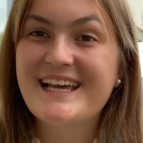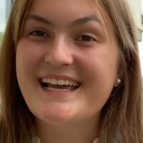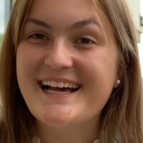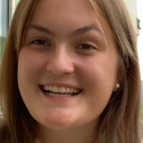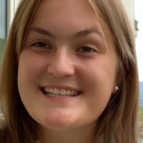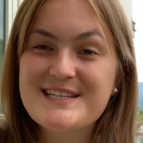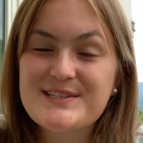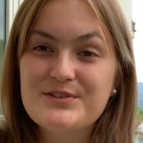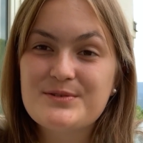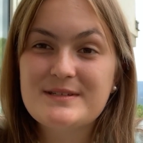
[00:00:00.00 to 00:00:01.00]
Ja,
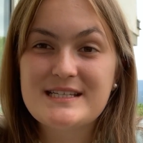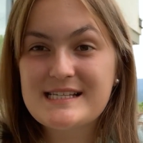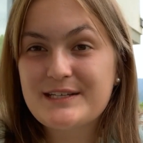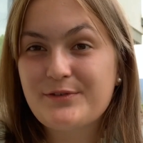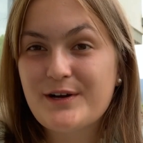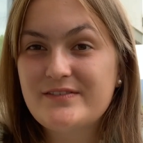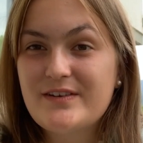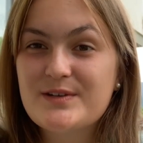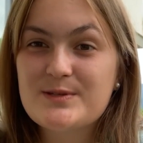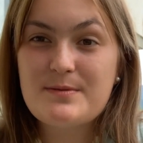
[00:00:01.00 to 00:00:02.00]
ansonsten würde ich mich sehr, sehr freuen,
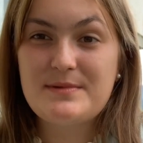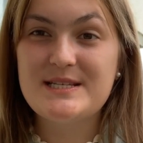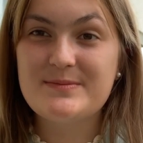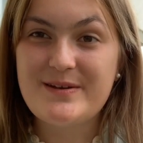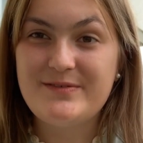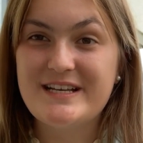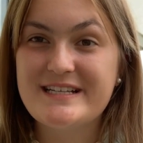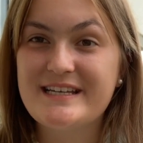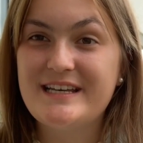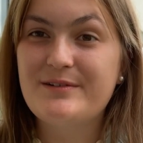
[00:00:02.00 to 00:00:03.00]
wenn wir uns beim nächsten Mal
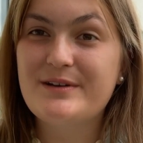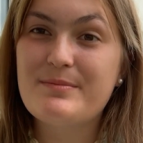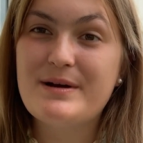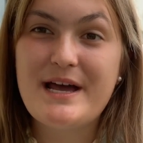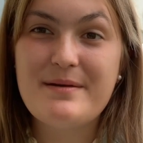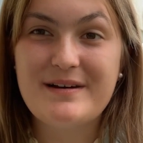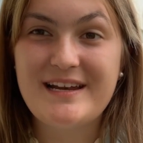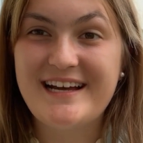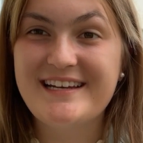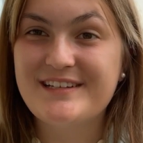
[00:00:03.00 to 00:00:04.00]
wiedersehen oder bei einem
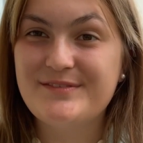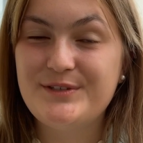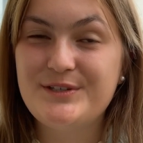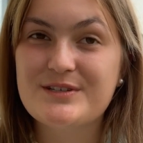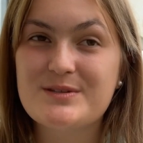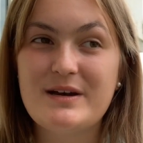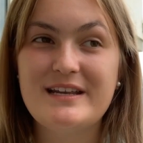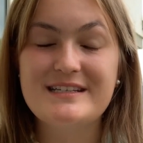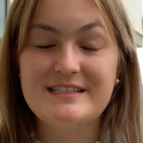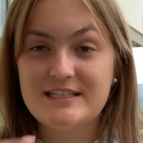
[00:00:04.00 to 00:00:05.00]
meiner anderen Videos
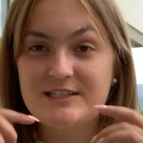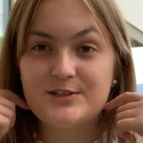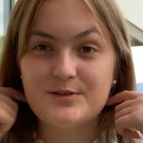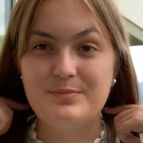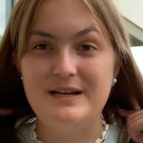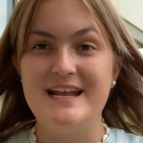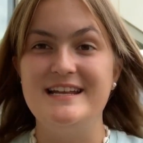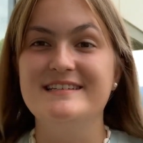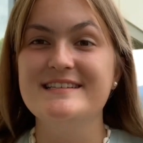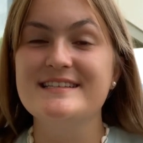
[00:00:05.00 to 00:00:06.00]
meiner
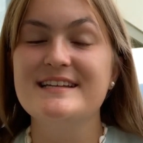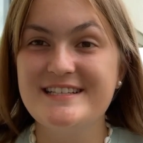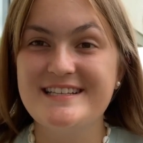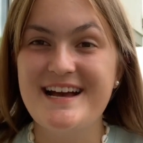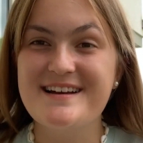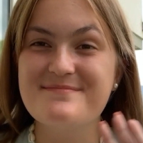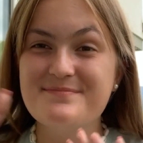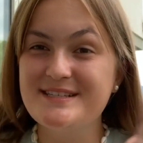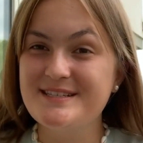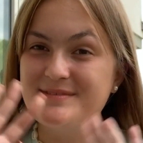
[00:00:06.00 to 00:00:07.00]
TikTok-Playlist. Ich sagen,
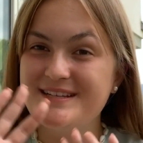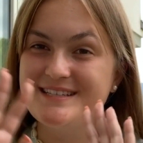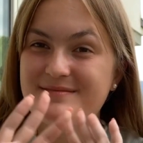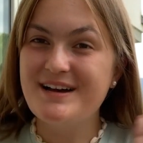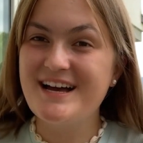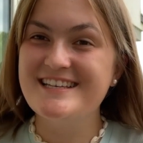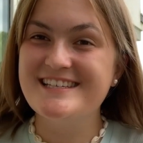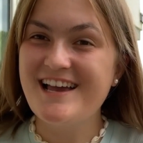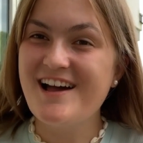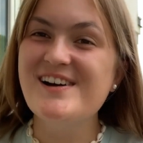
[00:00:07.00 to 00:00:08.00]
bis zum nächsten Mal.
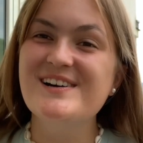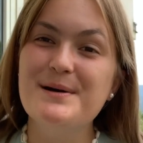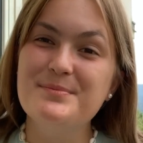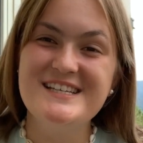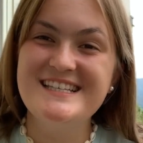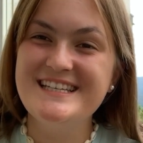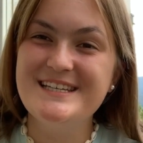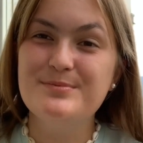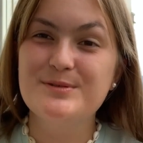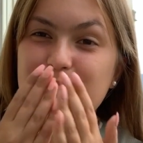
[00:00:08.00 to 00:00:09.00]
Ciao, hab euch lieb.